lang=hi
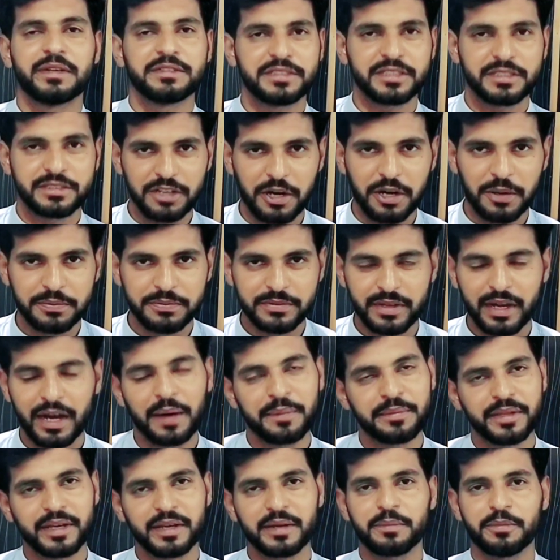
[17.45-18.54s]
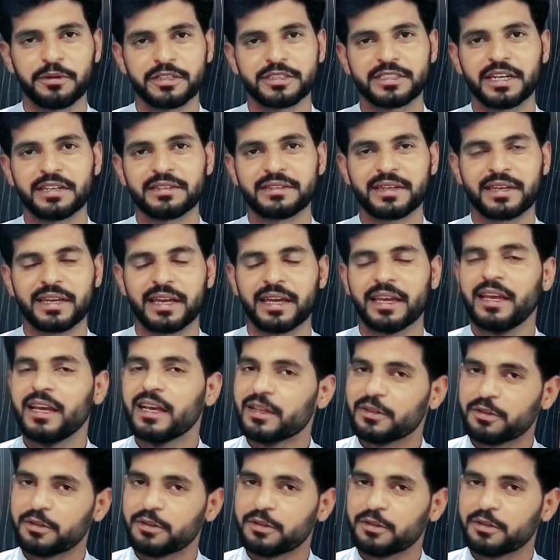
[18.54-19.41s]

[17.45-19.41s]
मज़ीद जॉब्स आप तक पहुँचा सकें